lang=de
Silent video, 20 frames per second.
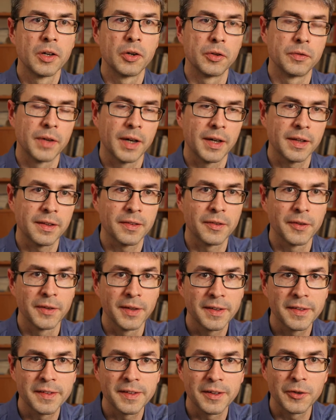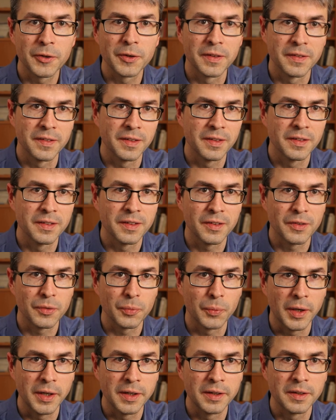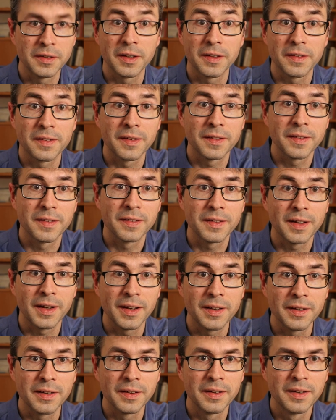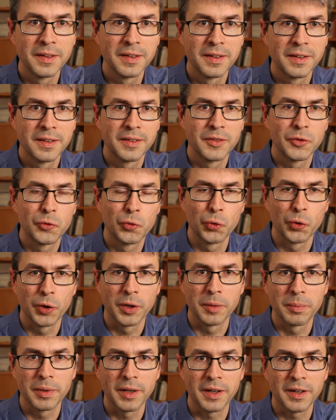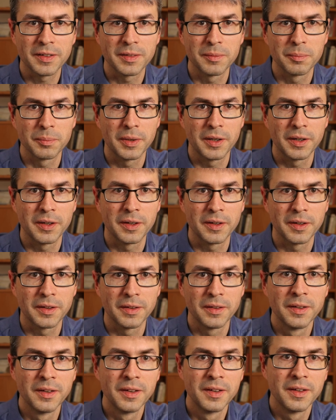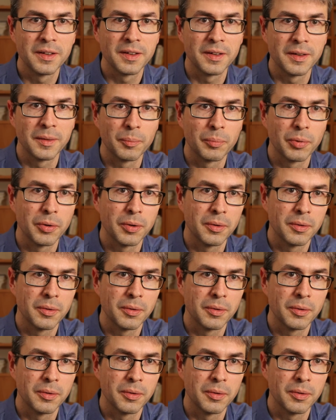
Und wir hatten zuletzt auch gesehen, dass While tatsächlich alle Turing-berechenbaren äh, äh